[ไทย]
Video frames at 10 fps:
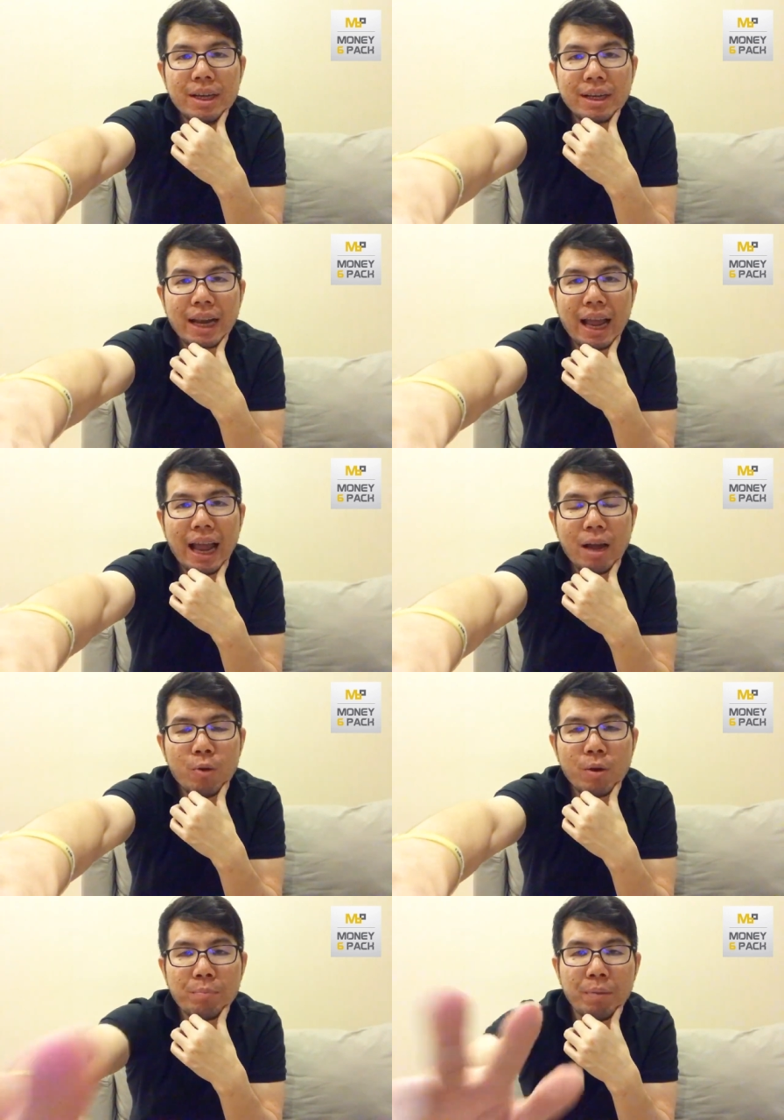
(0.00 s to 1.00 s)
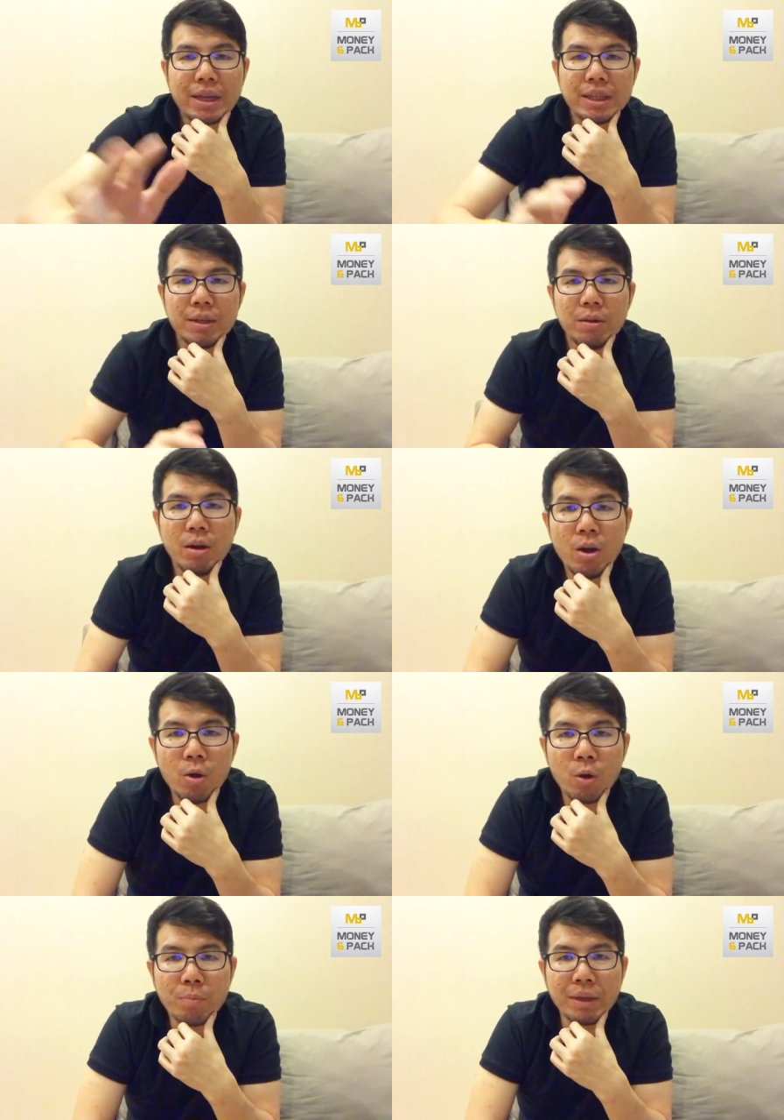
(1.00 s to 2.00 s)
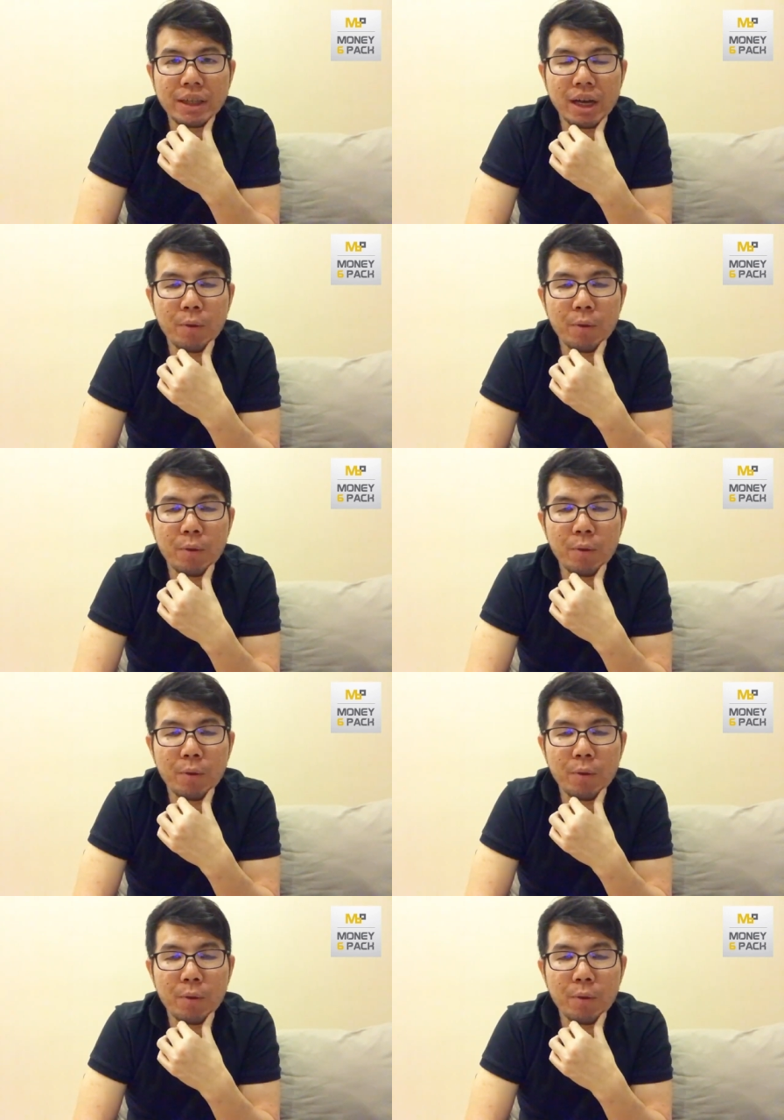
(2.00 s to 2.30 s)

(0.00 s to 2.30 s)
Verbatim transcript: นะฮะคุณพัชคุณพัชร